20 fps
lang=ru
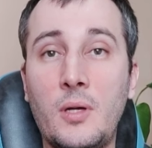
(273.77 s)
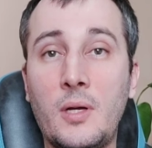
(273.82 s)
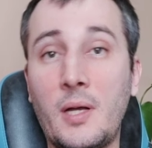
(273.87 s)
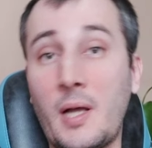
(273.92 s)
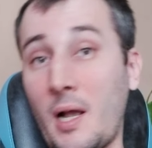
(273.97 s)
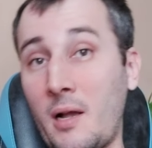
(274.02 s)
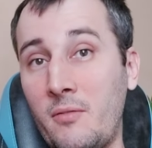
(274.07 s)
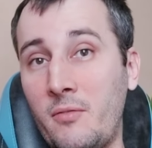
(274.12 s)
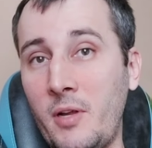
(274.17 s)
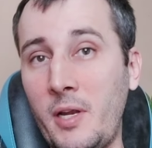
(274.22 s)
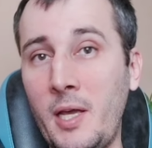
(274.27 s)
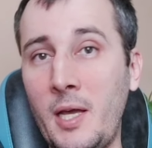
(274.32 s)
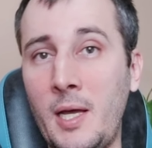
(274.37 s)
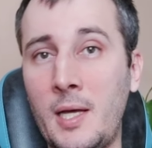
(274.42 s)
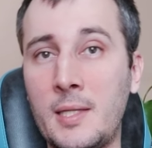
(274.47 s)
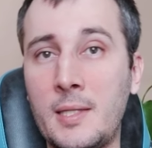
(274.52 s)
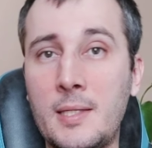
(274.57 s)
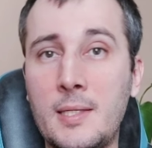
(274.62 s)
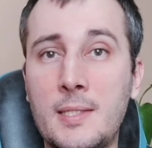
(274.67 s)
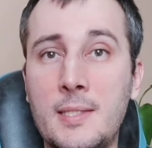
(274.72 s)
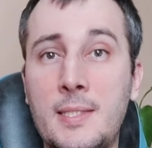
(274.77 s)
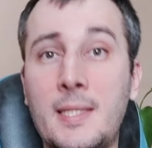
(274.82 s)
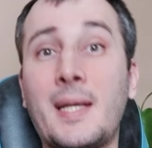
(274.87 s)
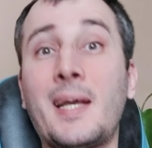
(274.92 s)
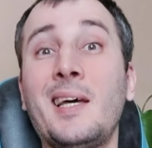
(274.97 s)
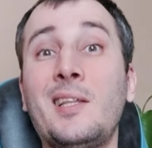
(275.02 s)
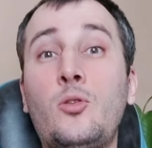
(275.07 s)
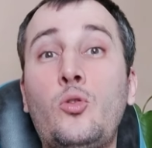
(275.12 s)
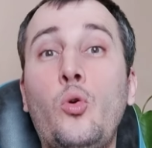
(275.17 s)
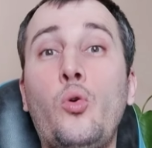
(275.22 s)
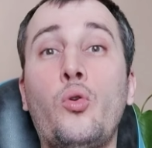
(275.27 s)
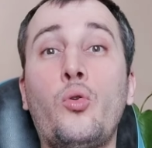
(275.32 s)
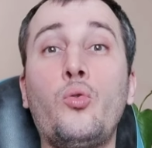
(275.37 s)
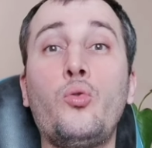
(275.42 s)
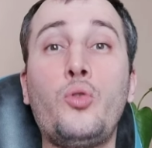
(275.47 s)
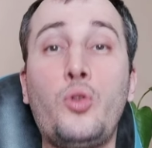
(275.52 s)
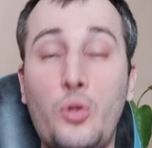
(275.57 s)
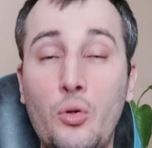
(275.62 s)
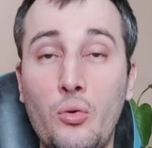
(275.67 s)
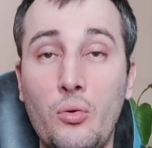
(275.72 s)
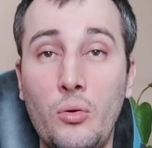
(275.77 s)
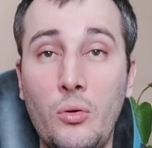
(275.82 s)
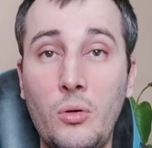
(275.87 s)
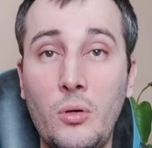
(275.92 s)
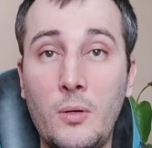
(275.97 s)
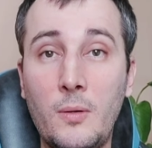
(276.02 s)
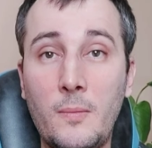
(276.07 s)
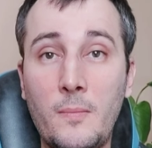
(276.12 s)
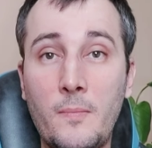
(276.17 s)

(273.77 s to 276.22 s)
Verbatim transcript: как вариант, за которую